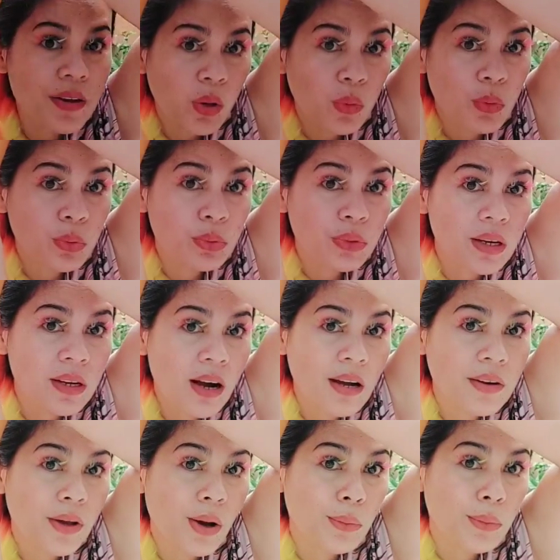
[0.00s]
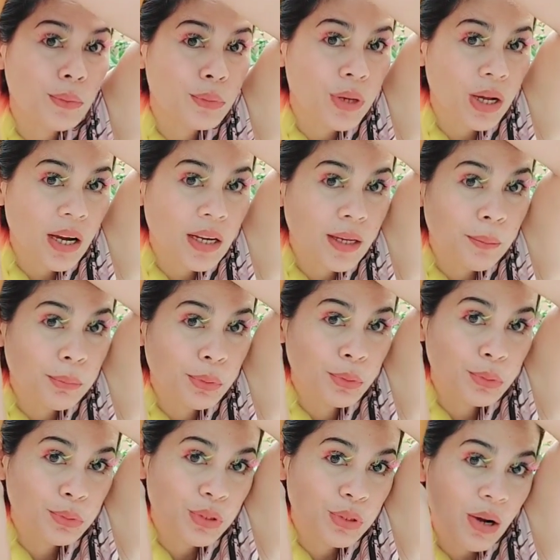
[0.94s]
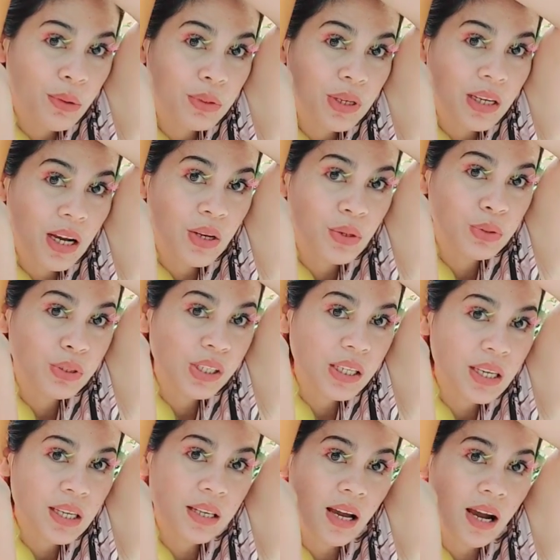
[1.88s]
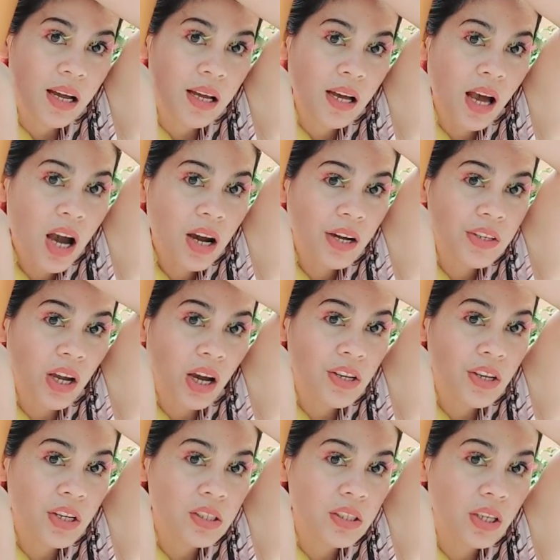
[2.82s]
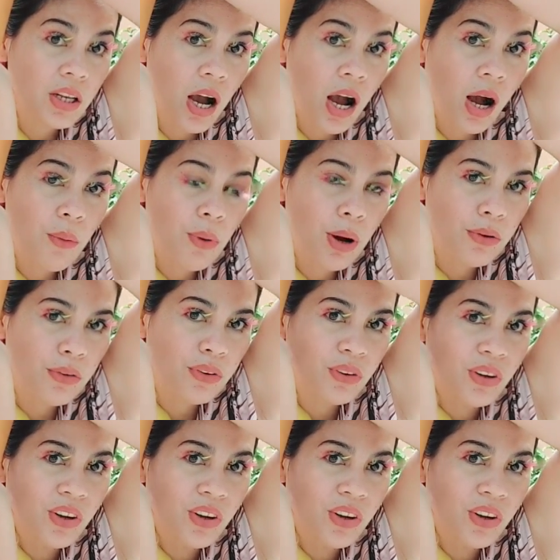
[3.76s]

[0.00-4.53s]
ako kuragan, ako kuragan, ang bunuta kuragan. O, sige na. Kanya-kanya na silang hawak ko.